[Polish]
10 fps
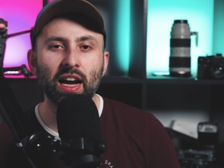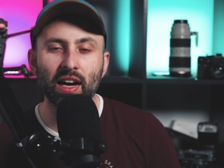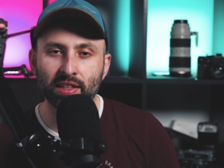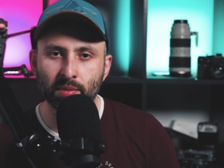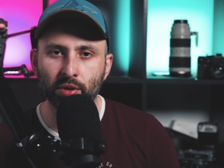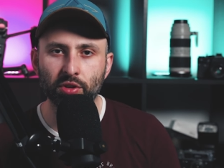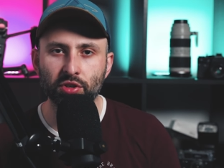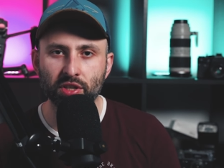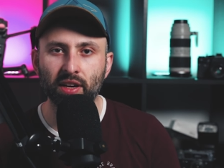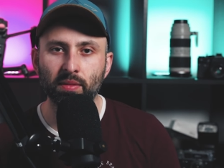a nie
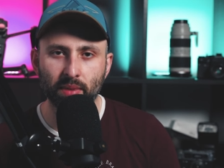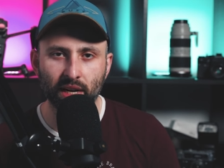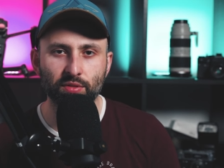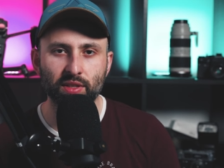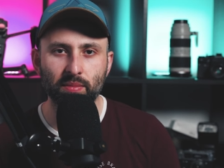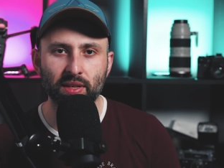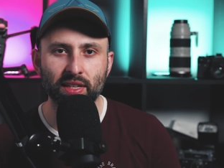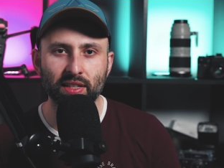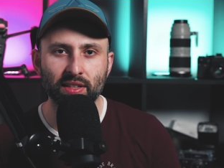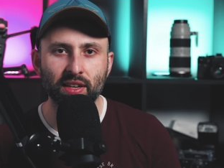boisz się braku
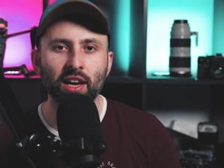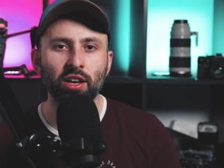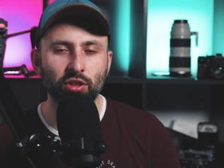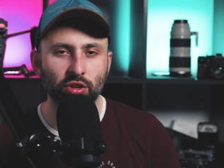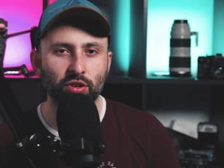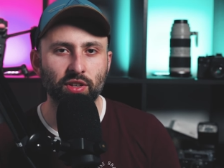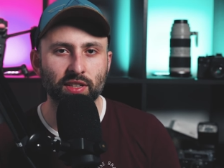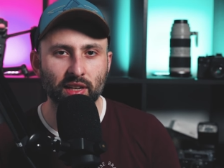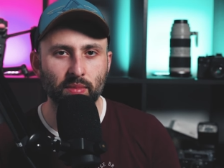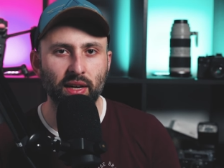stabilizacji, to to
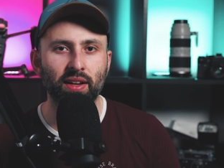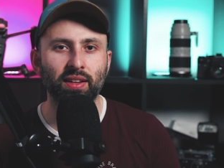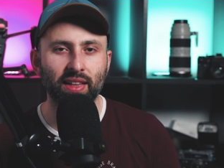jest kamera